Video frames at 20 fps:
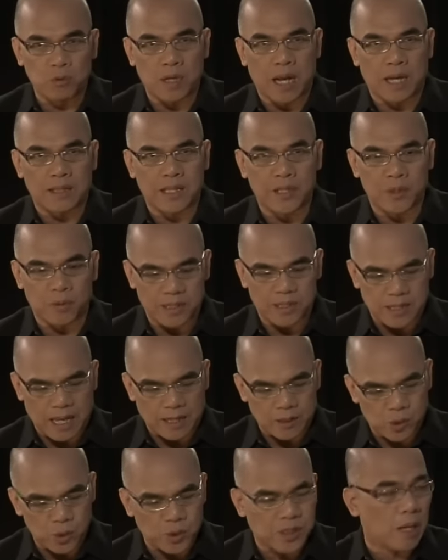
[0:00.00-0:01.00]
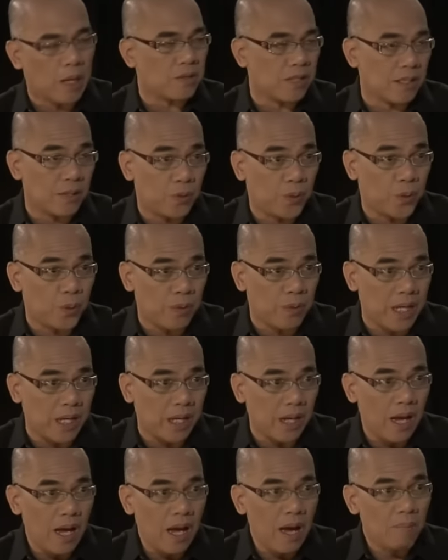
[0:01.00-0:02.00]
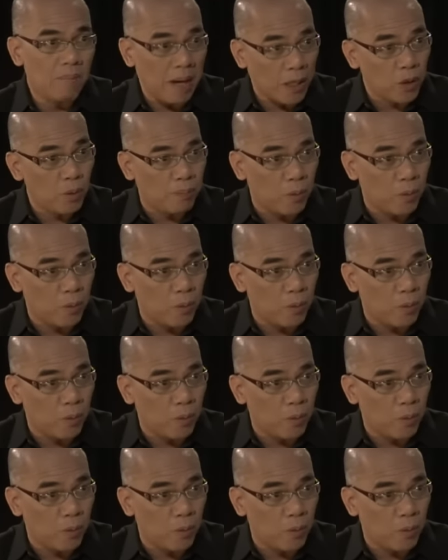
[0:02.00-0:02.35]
ho natin yung isa, 2003. Mano